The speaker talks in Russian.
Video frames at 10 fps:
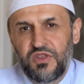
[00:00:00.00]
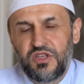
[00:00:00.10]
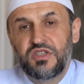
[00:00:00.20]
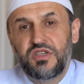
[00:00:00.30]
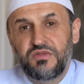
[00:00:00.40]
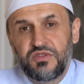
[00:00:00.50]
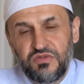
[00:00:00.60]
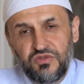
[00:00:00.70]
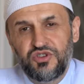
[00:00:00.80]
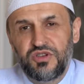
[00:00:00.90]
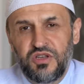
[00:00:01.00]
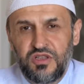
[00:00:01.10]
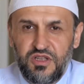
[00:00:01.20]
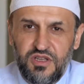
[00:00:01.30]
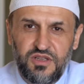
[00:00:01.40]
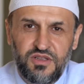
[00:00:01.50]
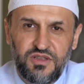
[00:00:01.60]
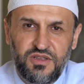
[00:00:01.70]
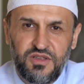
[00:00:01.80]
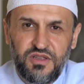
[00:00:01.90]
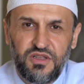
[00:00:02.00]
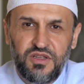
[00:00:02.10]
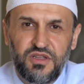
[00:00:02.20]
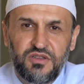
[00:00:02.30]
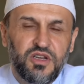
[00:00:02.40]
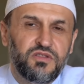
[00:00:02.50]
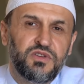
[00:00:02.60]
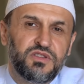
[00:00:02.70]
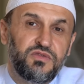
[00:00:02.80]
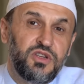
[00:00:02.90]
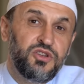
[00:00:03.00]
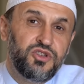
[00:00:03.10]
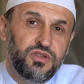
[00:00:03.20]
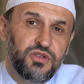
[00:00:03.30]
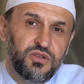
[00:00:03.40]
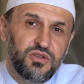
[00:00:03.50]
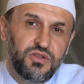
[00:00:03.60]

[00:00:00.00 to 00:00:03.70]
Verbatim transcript: Если Всевышний Аллах так возвеличил,